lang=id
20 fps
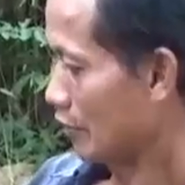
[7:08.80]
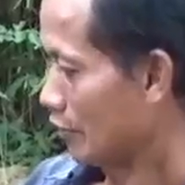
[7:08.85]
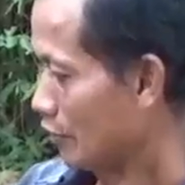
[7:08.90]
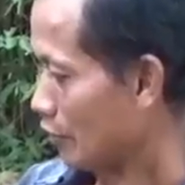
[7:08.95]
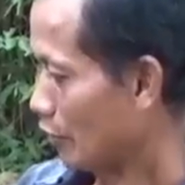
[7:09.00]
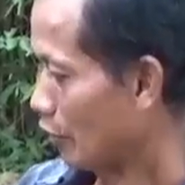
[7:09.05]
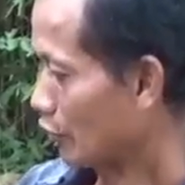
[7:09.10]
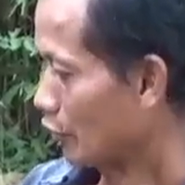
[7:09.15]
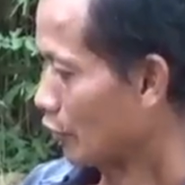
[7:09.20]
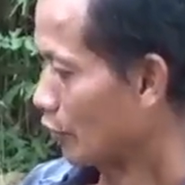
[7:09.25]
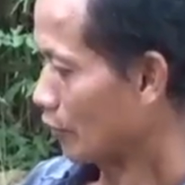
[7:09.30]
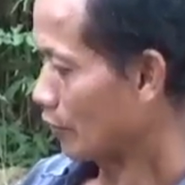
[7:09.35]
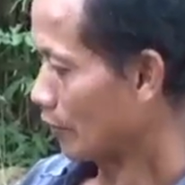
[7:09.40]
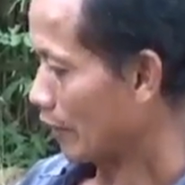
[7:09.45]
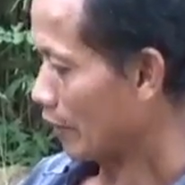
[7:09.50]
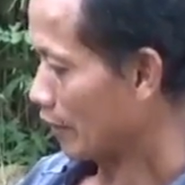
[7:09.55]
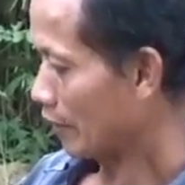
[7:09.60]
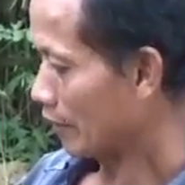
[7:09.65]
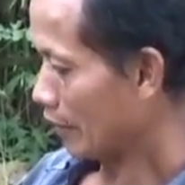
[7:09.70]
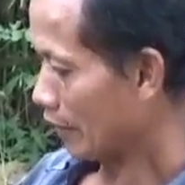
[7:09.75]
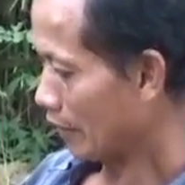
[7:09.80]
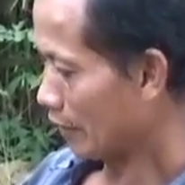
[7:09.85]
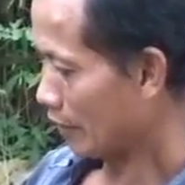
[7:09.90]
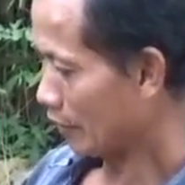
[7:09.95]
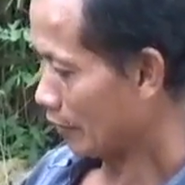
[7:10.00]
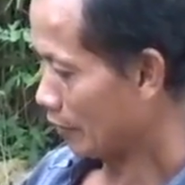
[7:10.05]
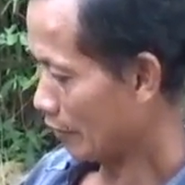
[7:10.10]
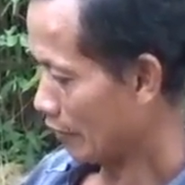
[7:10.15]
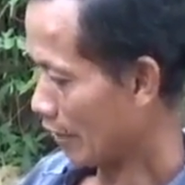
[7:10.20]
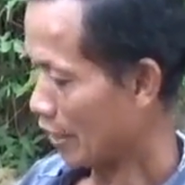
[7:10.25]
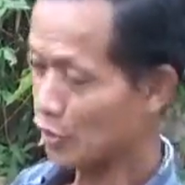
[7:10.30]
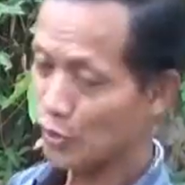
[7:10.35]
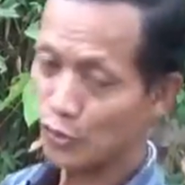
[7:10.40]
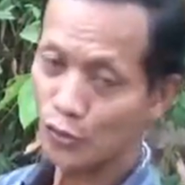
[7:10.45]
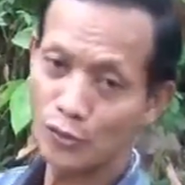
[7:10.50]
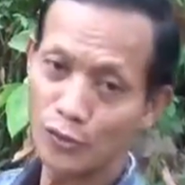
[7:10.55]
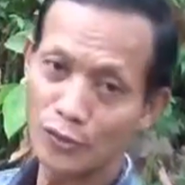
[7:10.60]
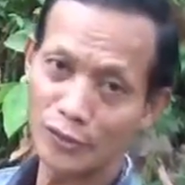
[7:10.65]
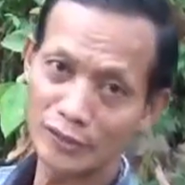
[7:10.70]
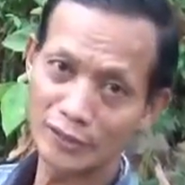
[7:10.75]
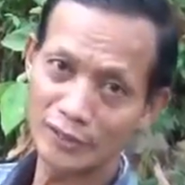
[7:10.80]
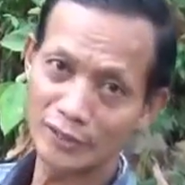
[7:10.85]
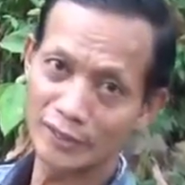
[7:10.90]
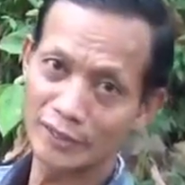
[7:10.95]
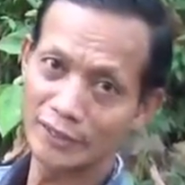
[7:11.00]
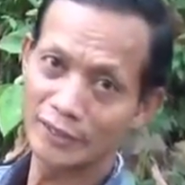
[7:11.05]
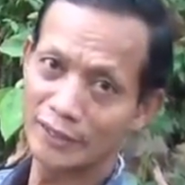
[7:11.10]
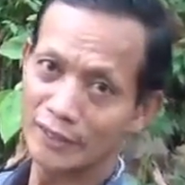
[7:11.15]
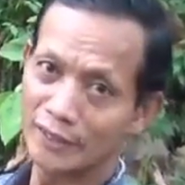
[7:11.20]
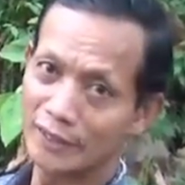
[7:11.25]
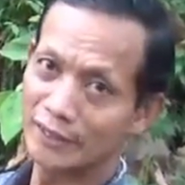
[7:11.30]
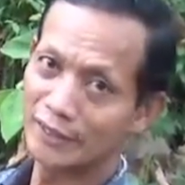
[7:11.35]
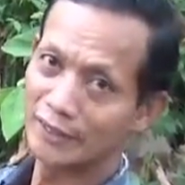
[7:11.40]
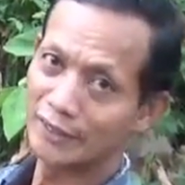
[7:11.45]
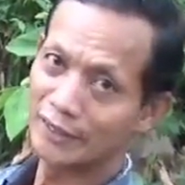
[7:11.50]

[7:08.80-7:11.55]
sambil memegangi tongkat milik gurunya.